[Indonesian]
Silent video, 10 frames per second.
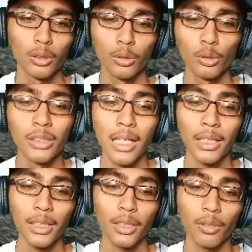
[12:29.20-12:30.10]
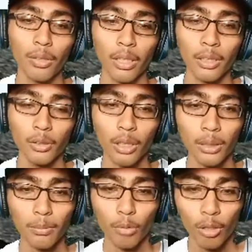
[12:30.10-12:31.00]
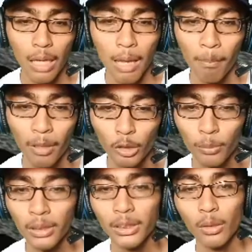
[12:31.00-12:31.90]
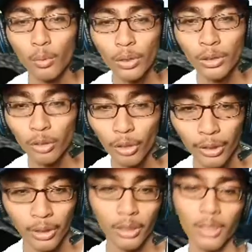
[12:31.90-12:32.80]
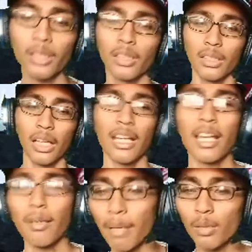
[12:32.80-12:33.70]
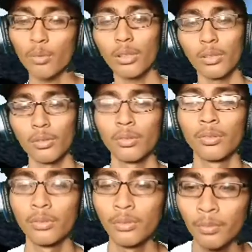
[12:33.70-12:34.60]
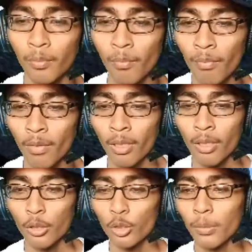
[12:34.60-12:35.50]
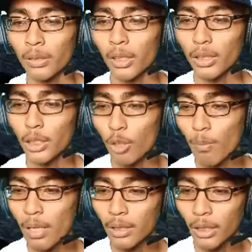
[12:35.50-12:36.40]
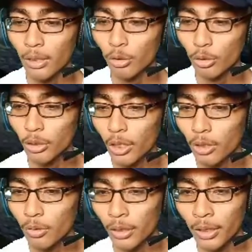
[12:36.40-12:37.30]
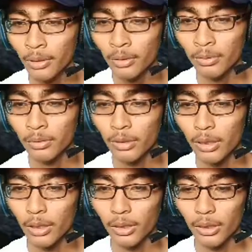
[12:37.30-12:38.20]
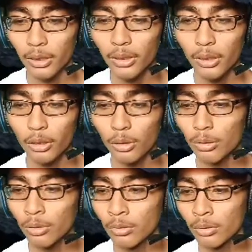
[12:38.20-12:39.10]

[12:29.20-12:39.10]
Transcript: Sujali gitu kan itu kan mod lama cuman disatuin coy jadi nggak ada yang baru gitu Sumatera Jawa Bali kan tuh Sujali itu kan nah itu